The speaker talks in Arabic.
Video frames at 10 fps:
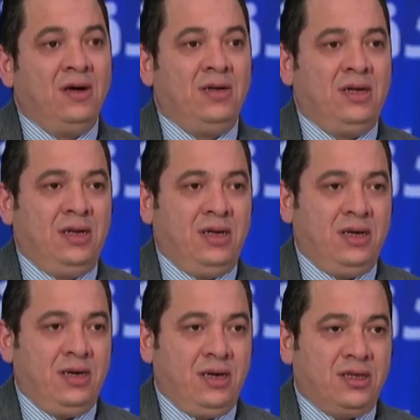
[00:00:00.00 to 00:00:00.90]

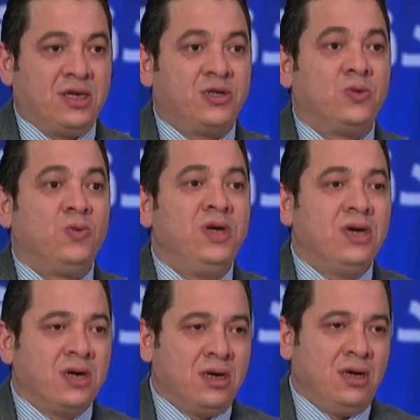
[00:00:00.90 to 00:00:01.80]

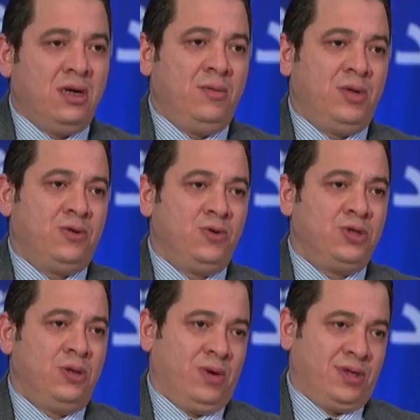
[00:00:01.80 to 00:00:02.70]
لتسويق المنتوج
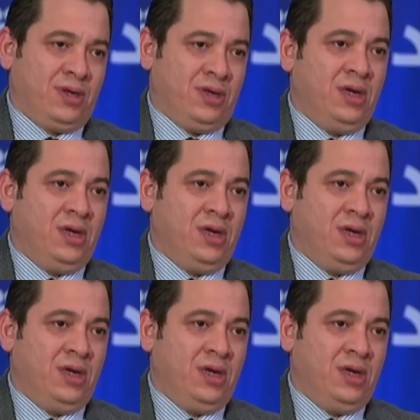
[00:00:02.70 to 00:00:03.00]
الوطني